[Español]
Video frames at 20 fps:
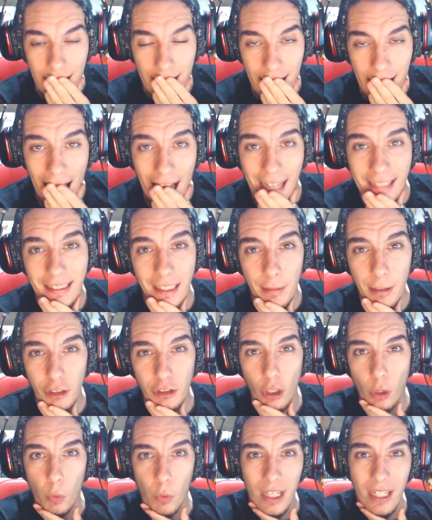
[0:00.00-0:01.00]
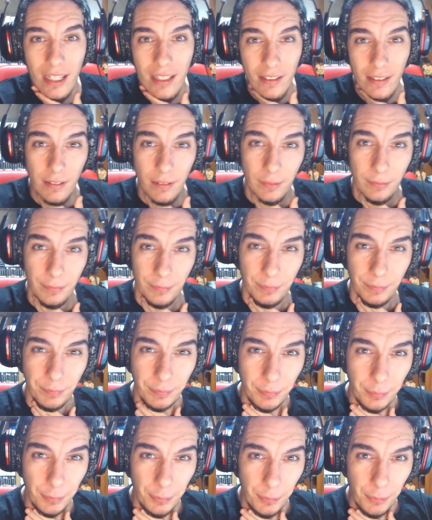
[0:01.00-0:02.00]
¿Ahí se ha visto a Whis?
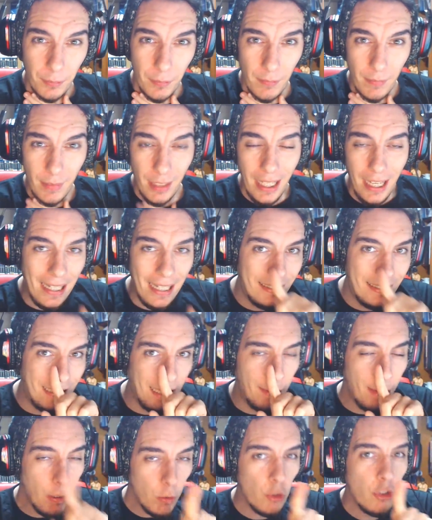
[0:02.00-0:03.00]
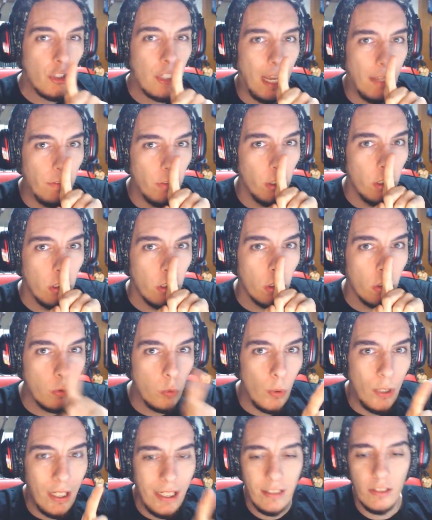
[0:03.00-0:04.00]
¿Estaba luchando
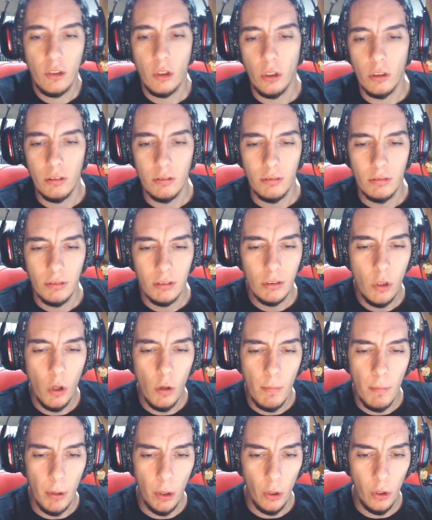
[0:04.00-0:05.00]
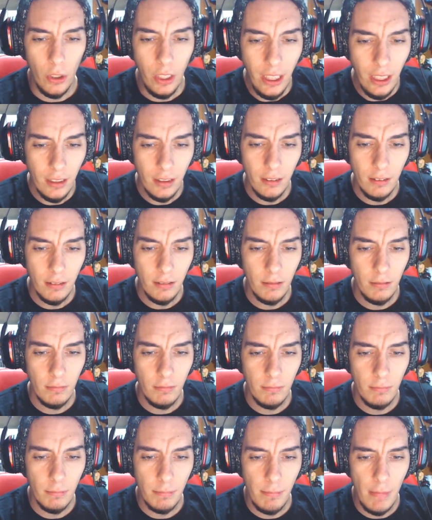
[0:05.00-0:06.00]
Whis con, con Broly?
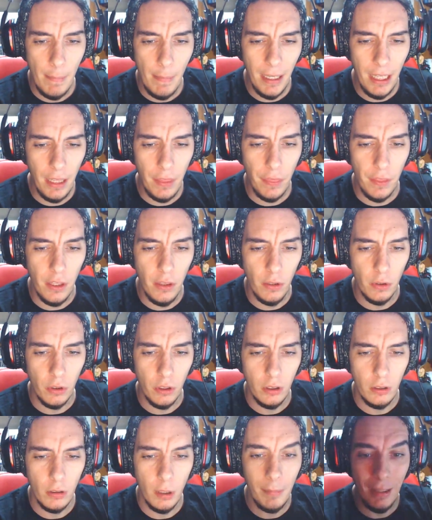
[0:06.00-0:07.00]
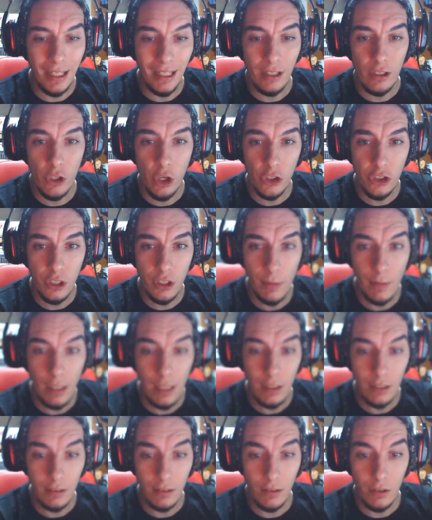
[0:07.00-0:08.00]
Me ha parecido, ¿no? Hombre, no se
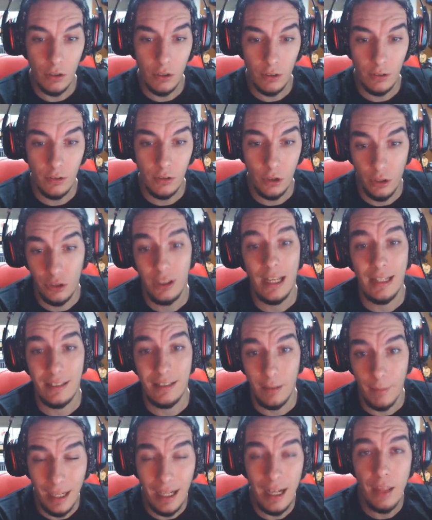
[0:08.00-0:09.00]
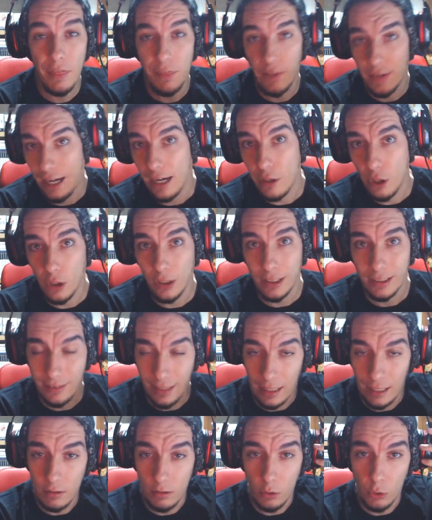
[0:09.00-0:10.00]
ve... O sea, se ve en el escenario que
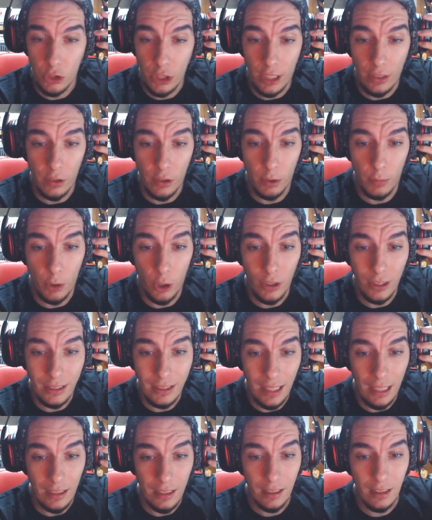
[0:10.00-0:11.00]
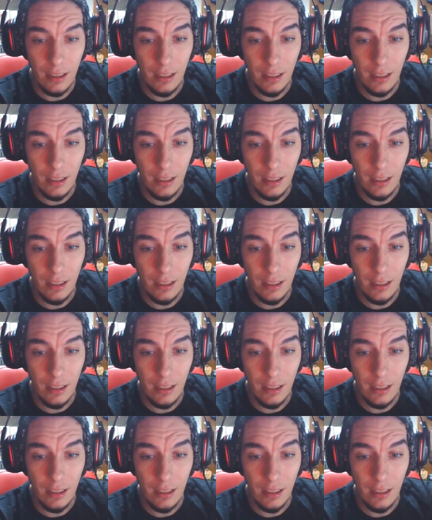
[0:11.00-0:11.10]
están luchando Broly y tal,